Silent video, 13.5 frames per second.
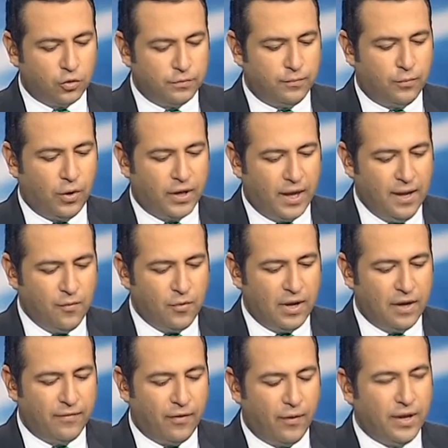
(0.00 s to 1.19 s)
القروض بوجه عام
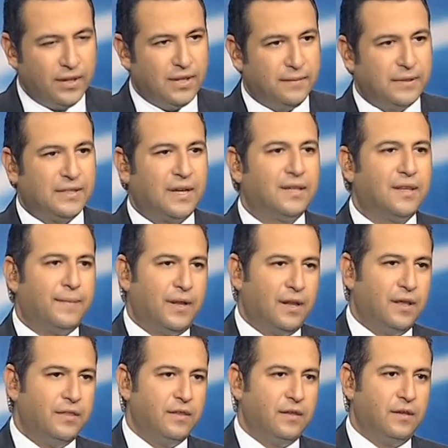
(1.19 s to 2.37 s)
ولا الفوائد اللي بتترتب على
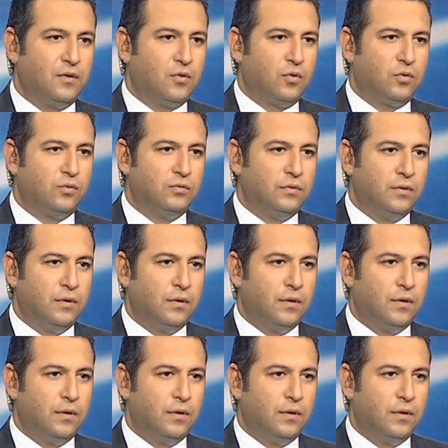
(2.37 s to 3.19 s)
هذه القروض انا